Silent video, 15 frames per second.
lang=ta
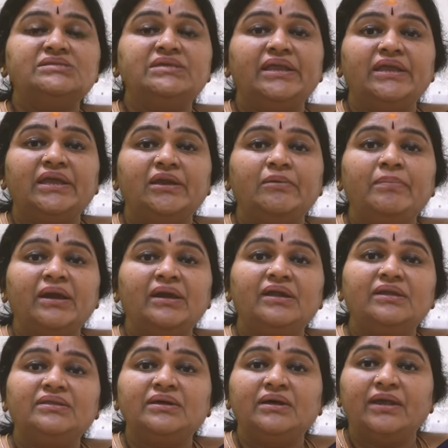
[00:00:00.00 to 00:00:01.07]
சிசேரியன்
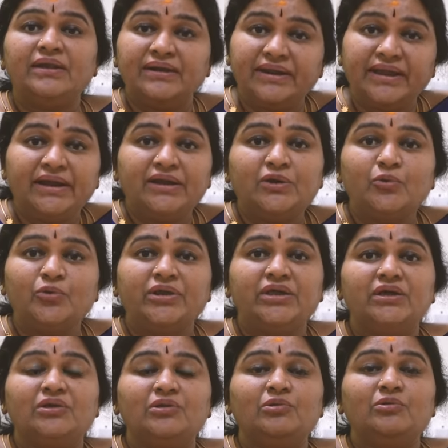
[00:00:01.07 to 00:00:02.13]
பண்ணுறதுக்கான டேட்டை
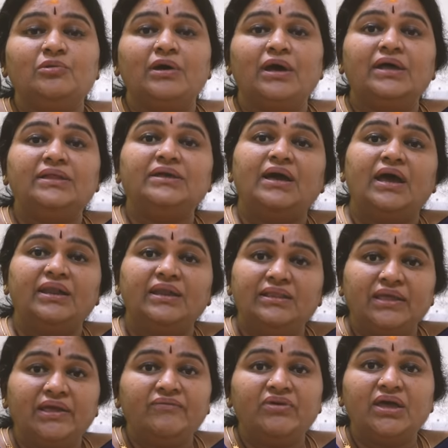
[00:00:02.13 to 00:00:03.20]
குறிக்கிறதும்
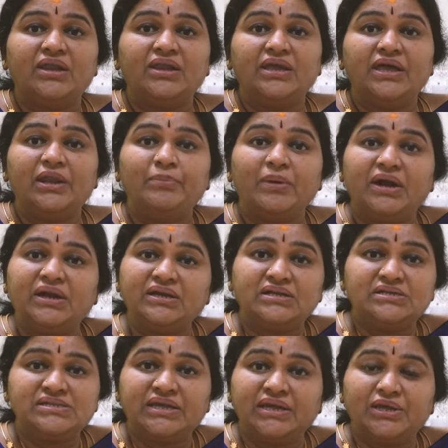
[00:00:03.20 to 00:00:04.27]
அதுக்கான தேவையான
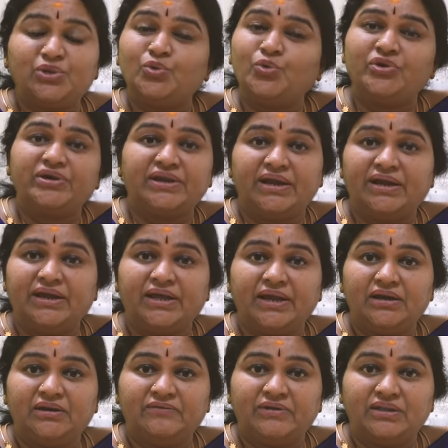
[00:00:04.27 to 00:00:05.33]
ஏற்பாடுகள் செய்கிறதும் ஒரு ட்ரெண்ட்
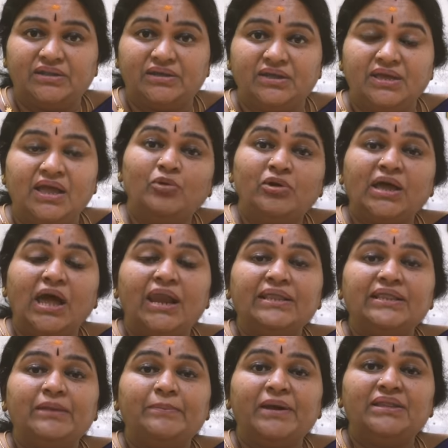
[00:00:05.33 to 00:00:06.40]
ஆகிட்டு வருது
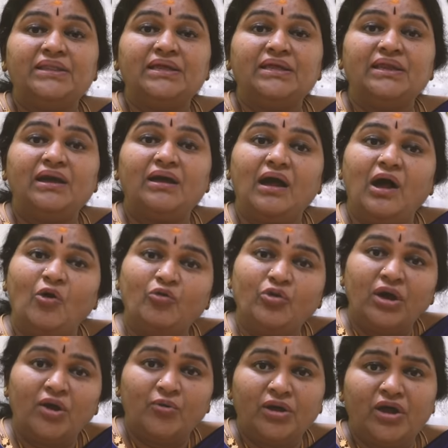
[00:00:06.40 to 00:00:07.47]
முன்காலத்தில் பார்த்தீங்கன்னா
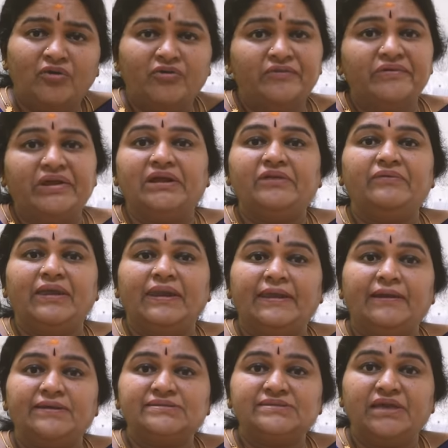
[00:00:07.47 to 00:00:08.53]
அவங்க அவங்க அவங்க வீட்டு
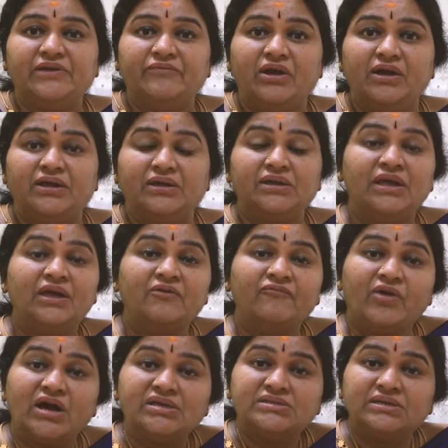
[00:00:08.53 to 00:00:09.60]
வேலைகளை செய்வாங்க
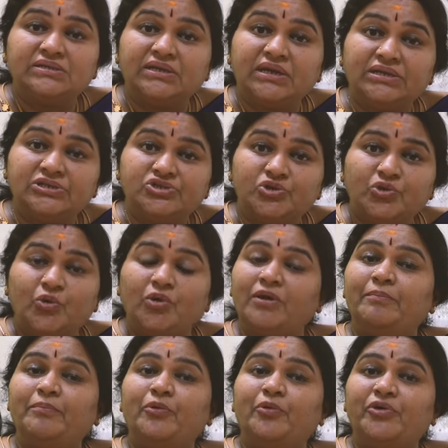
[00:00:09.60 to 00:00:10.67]
வாசல் தெளித்து
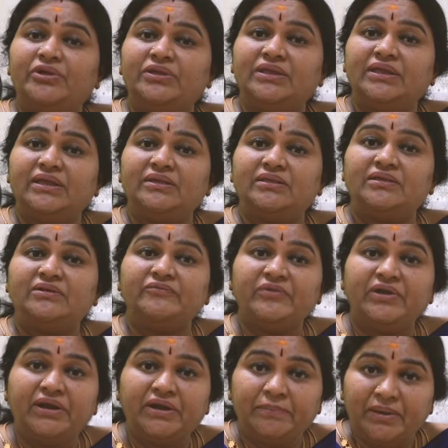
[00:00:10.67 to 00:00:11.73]
கோலம் போடுறதுலேருந்து
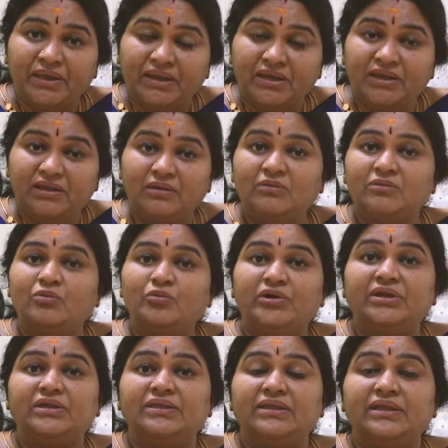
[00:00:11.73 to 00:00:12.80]
வீடு பெருக்கி
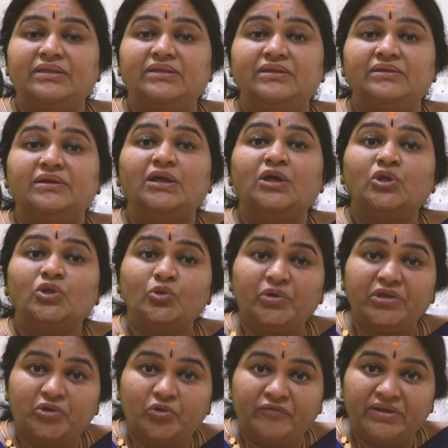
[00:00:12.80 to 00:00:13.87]
கூட்டுறதுலேருந்து
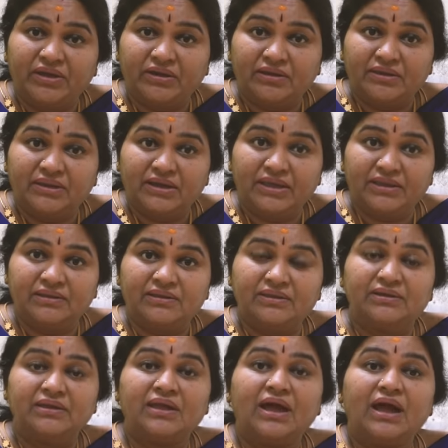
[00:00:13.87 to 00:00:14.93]
துணி
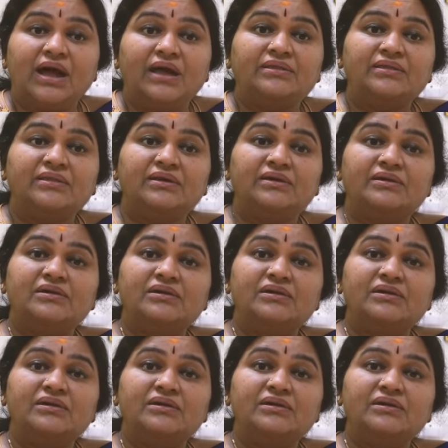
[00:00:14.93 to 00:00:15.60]
துவைக்கிறதுலேருந்து அந்த